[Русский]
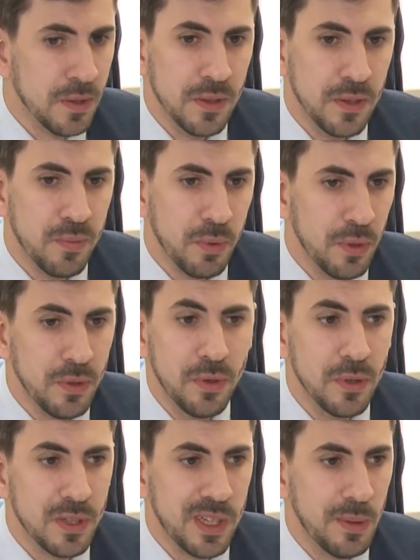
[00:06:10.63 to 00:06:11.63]
И вплоть
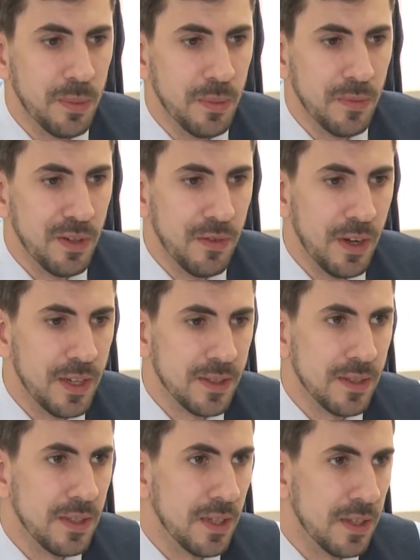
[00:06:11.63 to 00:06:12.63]
до, если
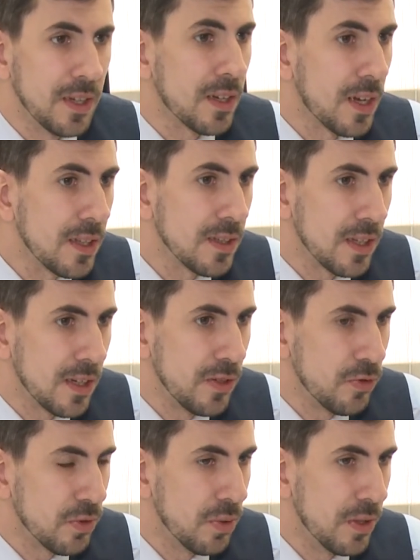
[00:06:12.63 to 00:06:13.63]
выявляются неоднократно такие
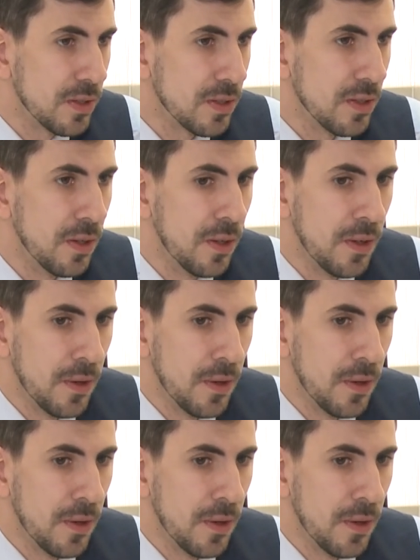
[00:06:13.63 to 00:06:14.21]
ситуации,